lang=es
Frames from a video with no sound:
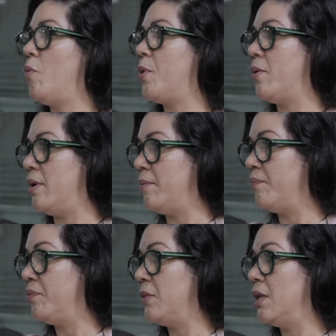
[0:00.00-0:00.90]
¿Al día de
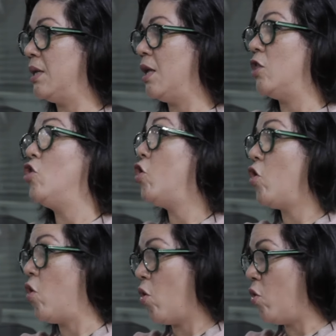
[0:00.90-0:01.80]
hoy es legítima? No,
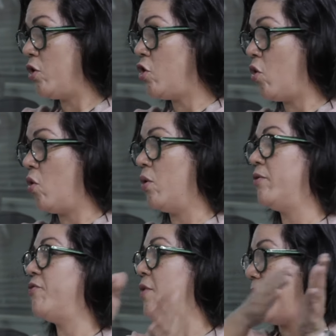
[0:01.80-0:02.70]
no, hoy no.
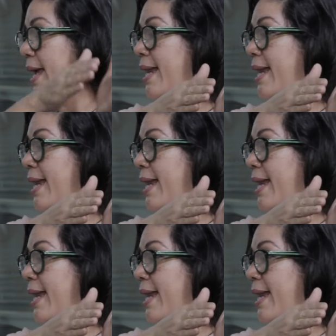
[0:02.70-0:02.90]
Fue